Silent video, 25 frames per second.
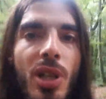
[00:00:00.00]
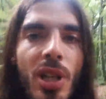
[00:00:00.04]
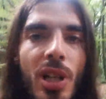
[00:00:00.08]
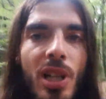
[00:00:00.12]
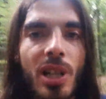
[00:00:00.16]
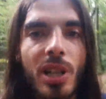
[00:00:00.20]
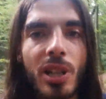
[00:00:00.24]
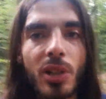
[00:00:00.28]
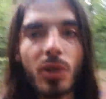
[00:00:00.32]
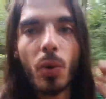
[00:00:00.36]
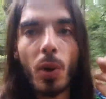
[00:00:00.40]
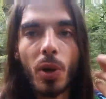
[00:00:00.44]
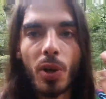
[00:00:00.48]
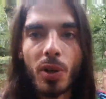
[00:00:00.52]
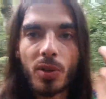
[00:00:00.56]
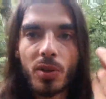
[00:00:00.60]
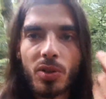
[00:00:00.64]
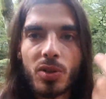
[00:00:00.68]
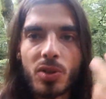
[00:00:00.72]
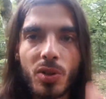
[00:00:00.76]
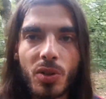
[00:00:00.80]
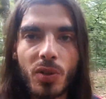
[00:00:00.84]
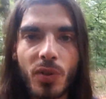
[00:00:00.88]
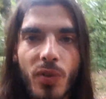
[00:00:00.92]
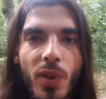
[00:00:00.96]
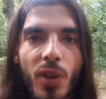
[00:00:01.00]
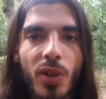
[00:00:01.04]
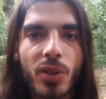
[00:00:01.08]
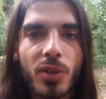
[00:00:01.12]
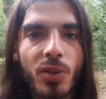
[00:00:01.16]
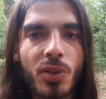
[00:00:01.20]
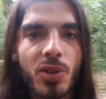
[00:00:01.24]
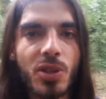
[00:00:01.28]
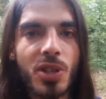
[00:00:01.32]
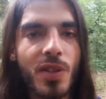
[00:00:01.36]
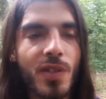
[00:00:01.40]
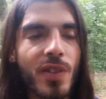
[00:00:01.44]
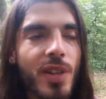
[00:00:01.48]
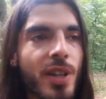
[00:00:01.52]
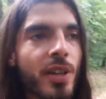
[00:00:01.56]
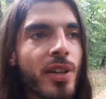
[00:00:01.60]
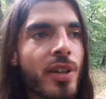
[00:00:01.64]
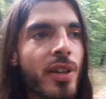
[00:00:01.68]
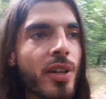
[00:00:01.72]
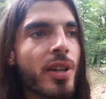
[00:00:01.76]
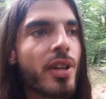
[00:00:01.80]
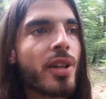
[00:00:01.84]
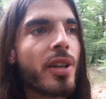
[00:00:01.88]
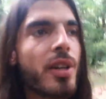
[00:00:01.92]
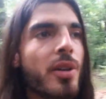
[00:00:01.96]
les croyances fortes que j'avais,
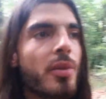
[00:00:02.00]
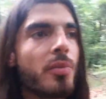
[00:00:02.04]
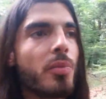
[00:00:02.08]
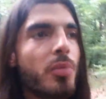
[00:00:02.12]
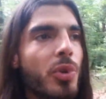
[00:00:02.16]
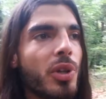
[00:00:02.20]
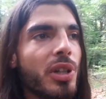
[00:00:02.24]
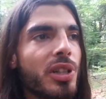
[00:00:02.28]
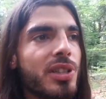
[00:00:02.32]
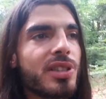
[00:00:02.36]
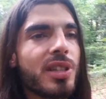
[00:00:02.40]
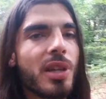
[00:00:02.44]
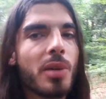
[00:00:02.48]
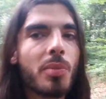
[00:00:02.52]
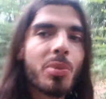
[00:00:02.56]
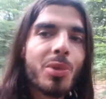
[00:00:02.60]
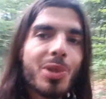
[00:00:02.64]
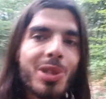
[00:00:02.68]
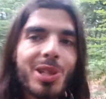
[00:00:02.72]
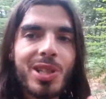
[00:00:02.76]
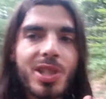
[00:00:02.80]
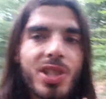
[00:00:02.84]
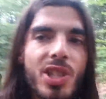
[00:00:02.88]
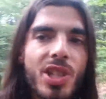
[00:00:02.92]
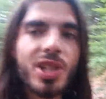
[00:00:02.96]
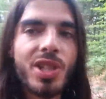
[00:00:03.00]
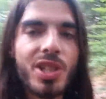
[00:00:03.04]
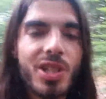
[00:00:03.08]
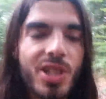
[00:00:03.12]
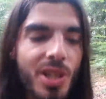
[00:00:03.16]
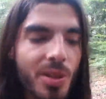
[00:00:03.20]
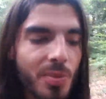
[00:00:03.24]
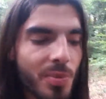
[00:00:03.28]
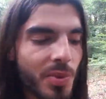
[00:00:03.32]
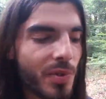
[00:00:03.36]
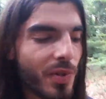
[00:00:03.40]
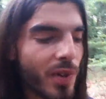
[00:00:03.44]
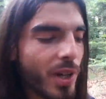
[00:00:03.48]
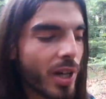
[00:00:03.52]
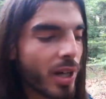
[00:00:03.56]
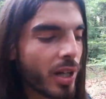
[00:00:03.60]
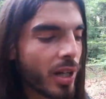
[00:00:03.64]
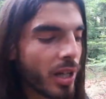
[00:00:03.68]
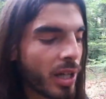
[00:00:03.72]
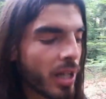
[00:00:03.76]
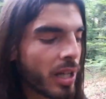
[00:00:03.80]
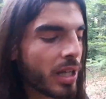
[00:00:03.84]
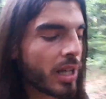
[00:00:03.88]
pour essayer un peu de les challenger et puis voir.